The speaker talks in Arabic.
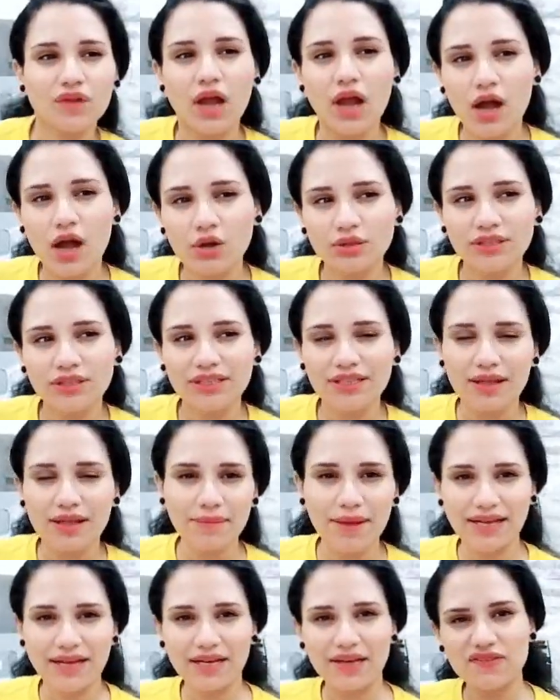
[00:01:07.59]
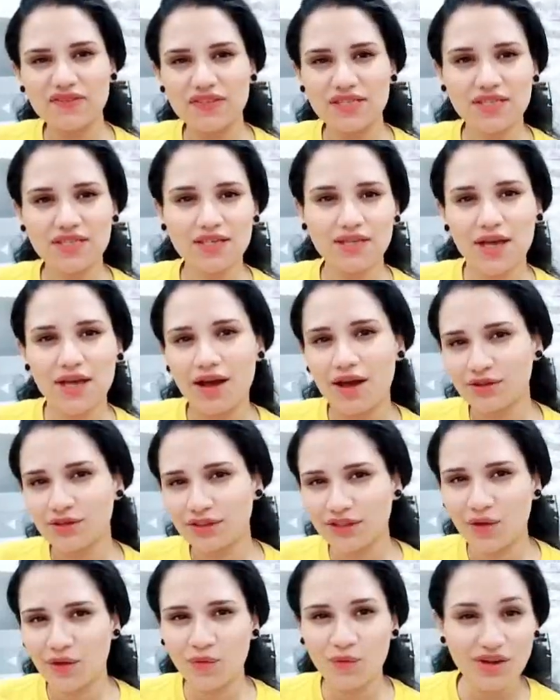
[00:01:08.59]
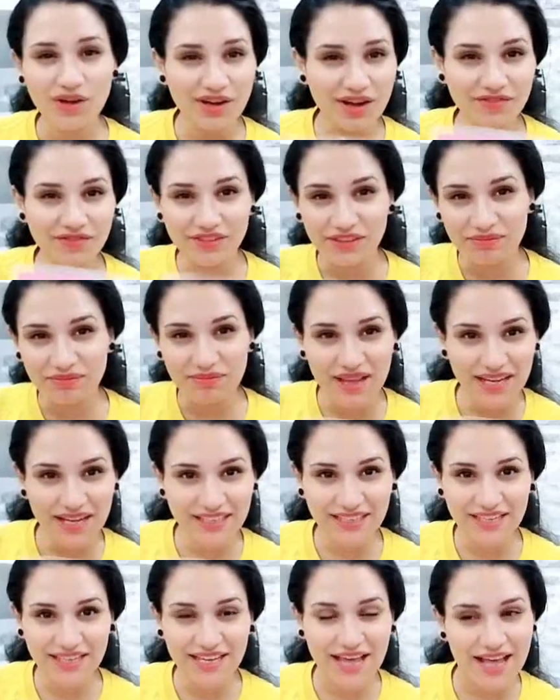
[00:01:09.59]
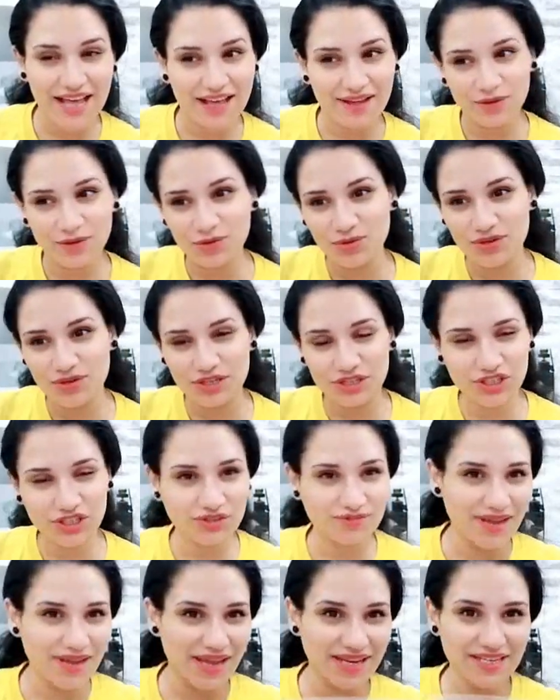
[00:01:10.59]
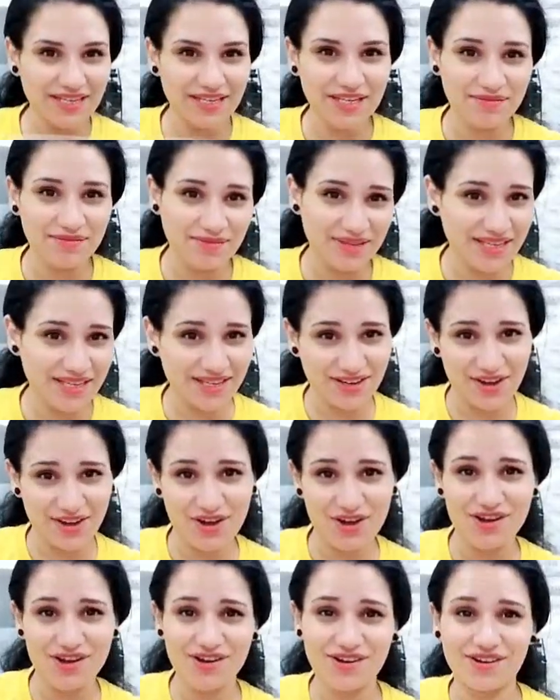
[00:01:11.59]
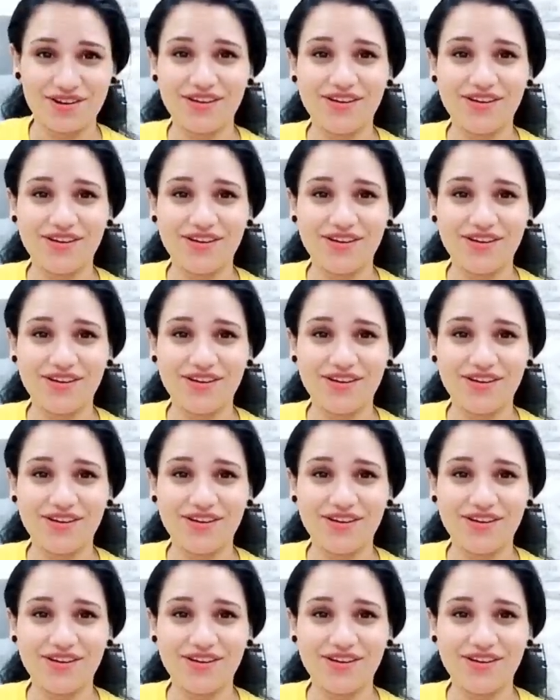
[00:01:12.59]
اقعد كده مع نفسي اقعد ادورها في دماغي اقول شمال يمين اه